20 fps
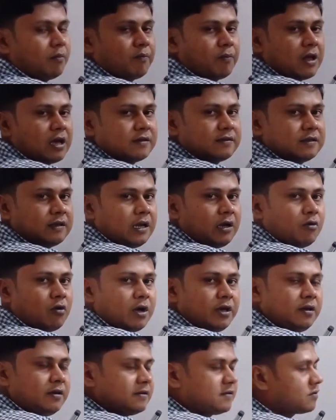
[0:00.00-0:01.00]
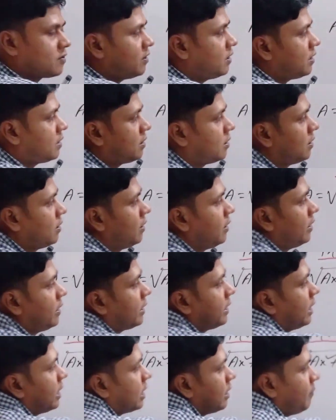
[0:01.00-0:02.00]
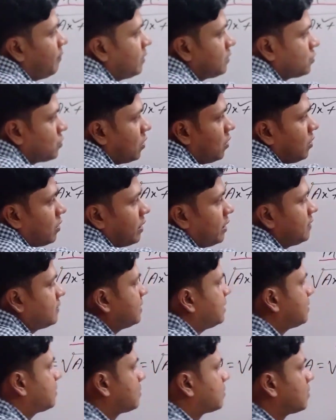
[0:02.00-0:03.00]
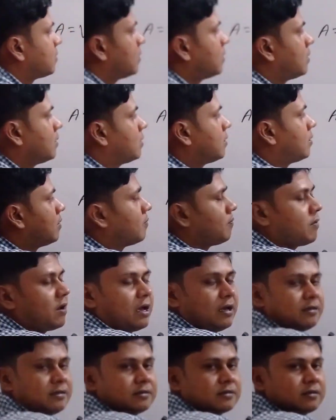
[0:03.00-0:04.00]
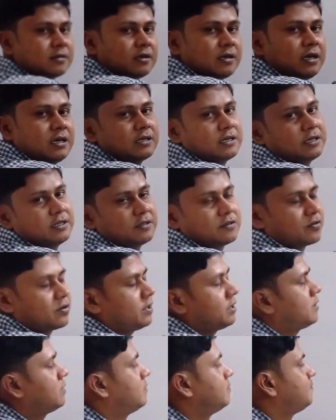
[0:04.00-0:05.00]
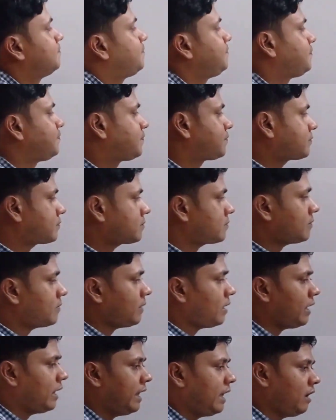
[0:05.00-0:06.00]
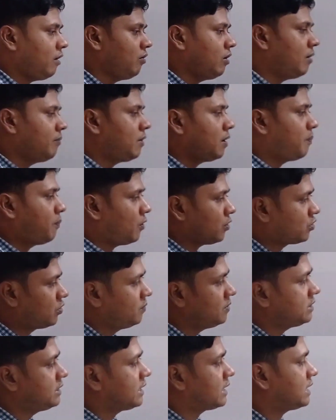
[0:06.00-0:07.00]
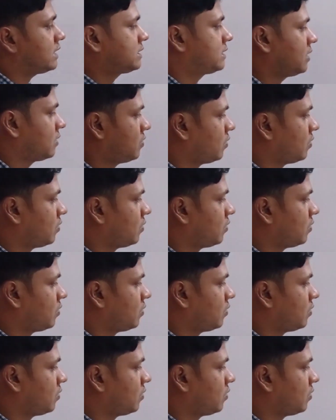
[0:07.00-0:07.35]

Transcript: প্লাস এ ওয়াই স্কোয়ার কে ক্যাপের সহক এজেড প্লাস এজেড স্কোয়ার এখন আমরা প্রথমে যে কাজটা